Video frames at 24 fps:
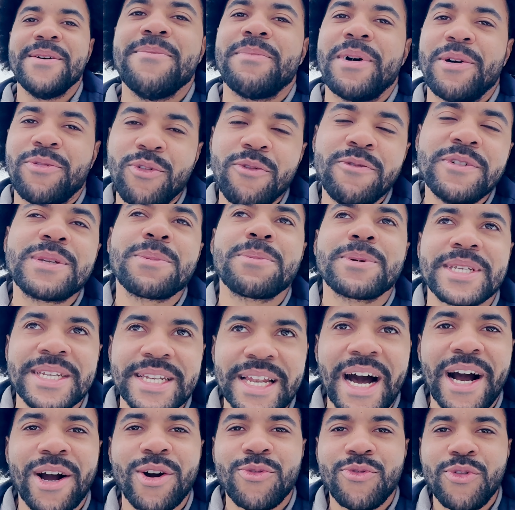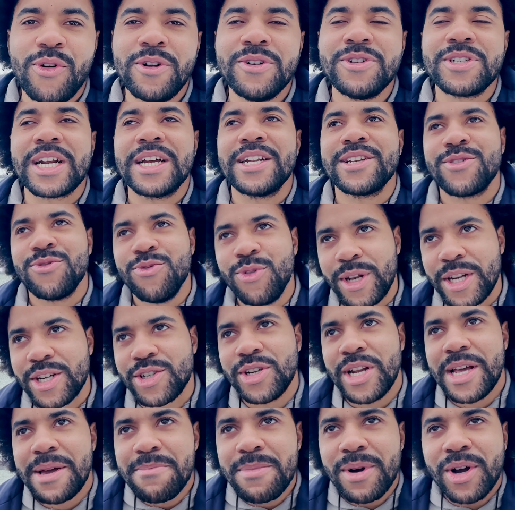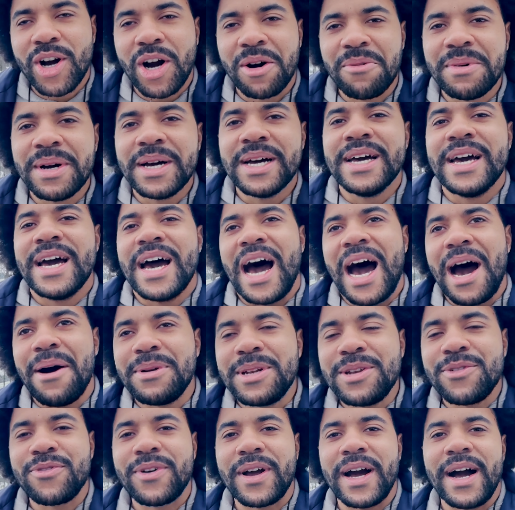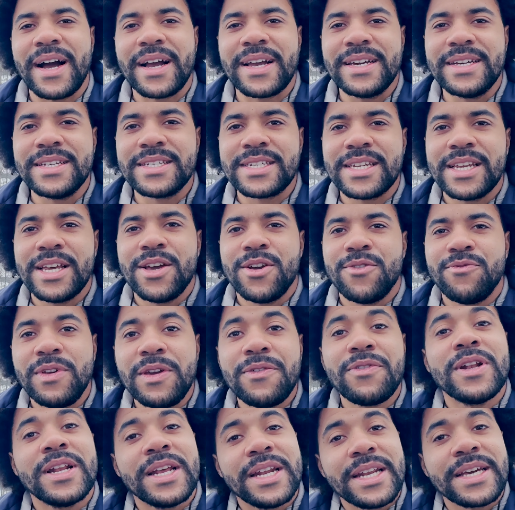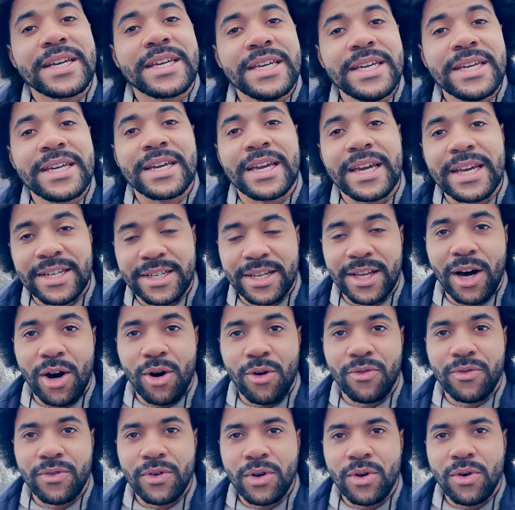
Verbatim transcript: Bei 50% Akkufüllstand wird er schon hinbekommen, aber die Frage ist, wie viel Energie geht drauf?